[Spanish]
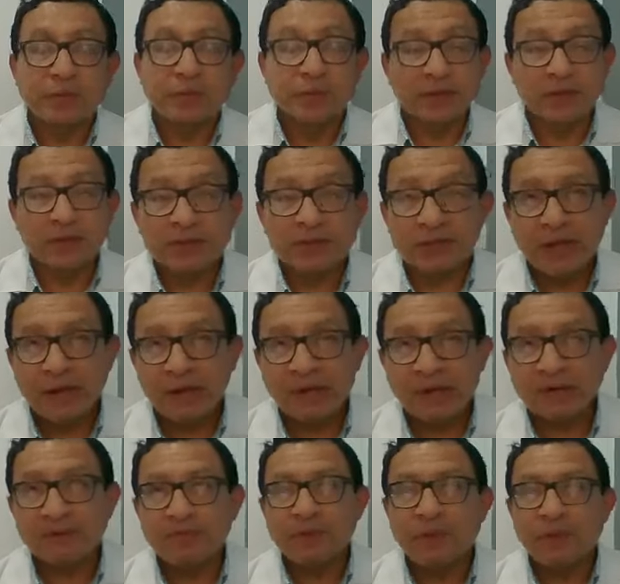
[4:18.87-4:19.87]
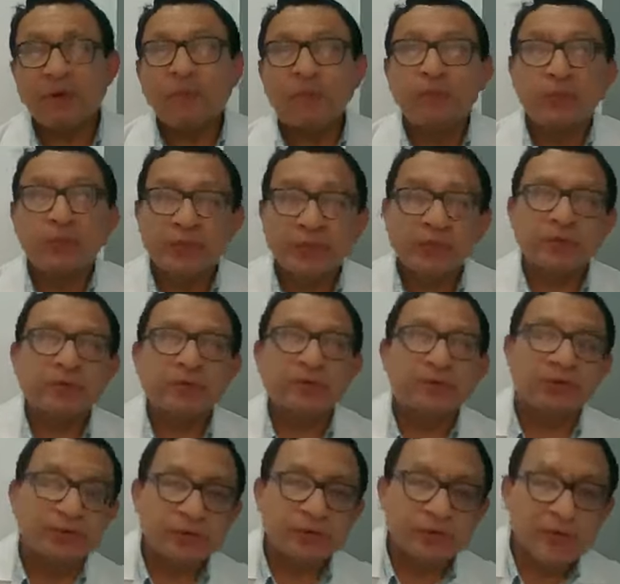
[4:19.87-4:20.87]
pudiendo serlo o
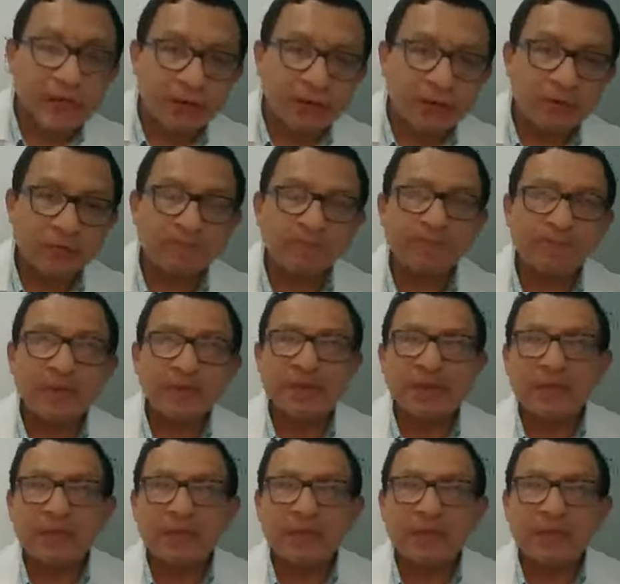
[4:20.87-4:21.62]
pudiendo no serlo,